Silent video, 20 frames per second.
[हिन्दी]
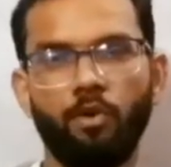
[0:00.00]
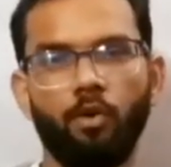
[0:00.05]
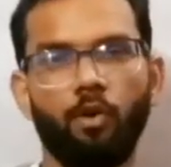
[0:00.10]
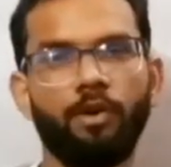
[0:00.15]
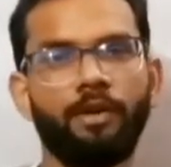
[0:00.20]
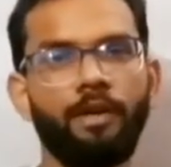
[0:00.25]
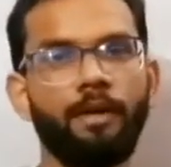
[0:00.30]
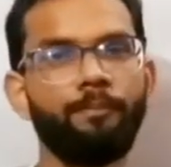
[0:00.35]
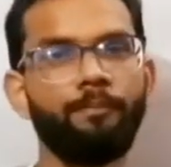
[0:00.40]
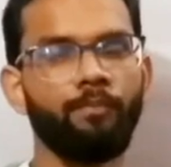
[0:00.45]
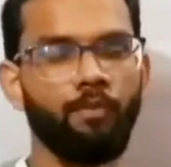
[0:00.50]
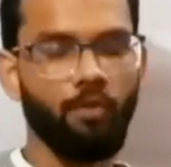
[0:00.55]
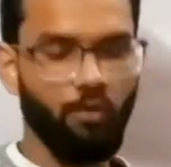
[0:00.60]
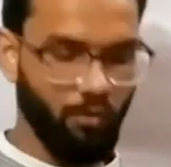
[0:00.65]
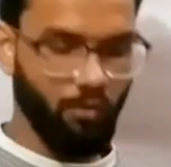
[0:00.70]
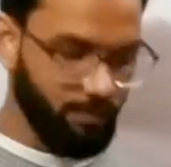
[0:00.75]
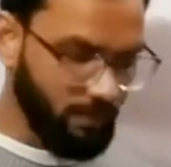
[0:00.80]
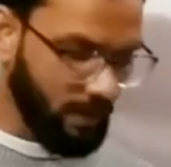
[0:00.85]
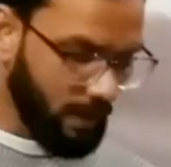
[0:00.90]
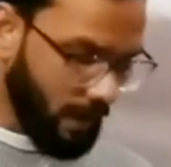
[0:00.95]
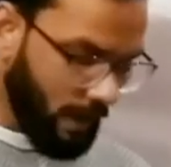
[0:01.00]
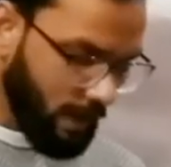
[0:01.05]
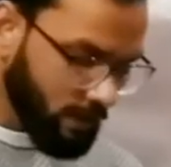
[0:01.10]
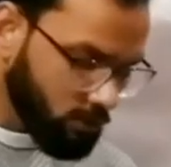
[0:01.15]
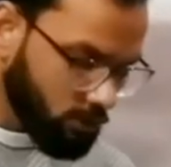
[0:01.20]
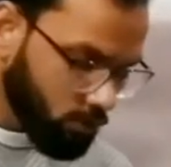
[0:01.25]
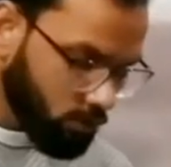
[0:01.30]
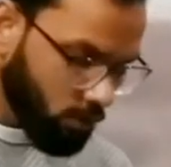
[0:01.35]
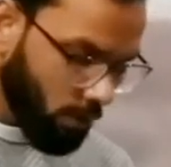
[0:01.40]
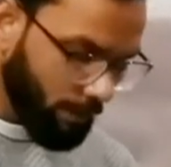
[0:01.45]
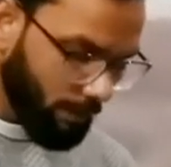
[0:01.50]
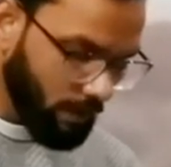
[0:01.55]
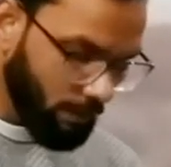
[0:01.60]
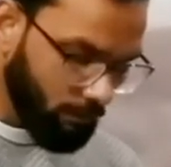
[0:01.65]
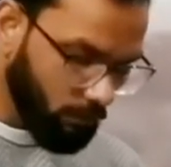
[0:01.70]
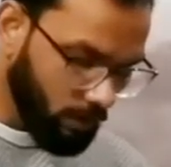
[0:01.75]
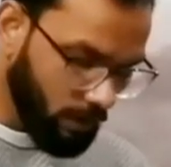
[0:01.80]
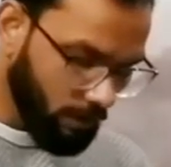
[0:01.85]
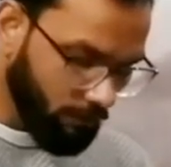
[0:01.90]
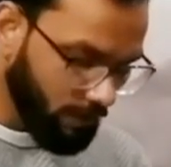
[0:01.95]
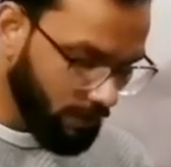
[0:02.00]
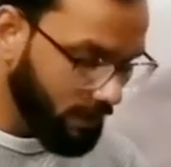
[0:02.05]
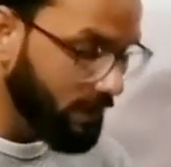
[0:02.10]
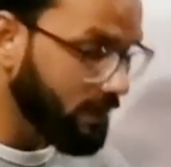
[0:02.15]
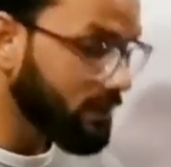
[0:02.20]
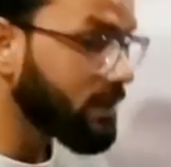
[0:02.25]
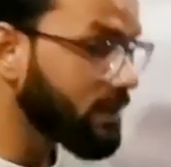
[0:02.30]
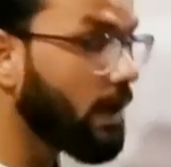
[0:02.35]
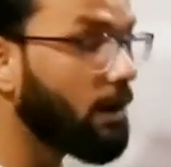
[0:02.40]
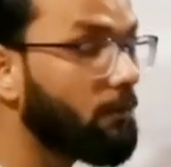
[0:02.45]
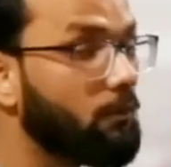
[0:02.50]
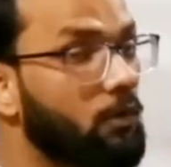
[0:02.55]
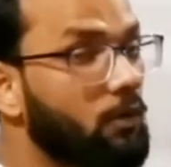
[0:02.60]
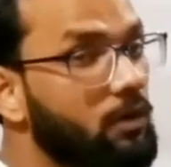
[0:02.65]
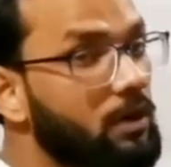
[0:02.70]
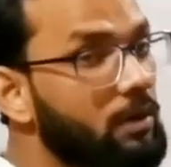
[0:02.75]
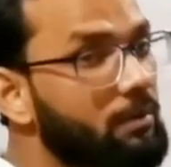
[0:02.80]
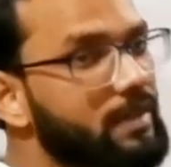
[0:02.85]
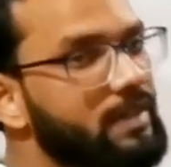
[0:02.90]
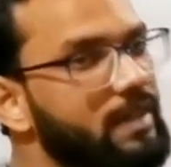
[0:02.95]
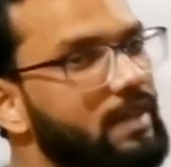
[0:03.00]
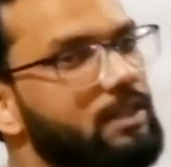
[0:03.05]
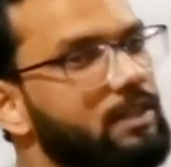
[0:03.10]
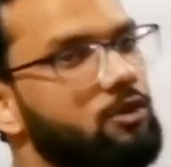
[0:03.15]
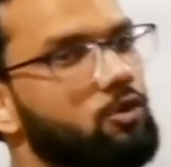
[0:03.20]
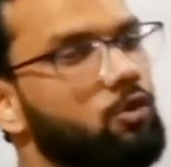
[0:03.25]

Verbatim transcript: ओके उसमें लास्ट जो टॉपिक हम लोग कवर कर रहे थे हम लोगों ने बताया था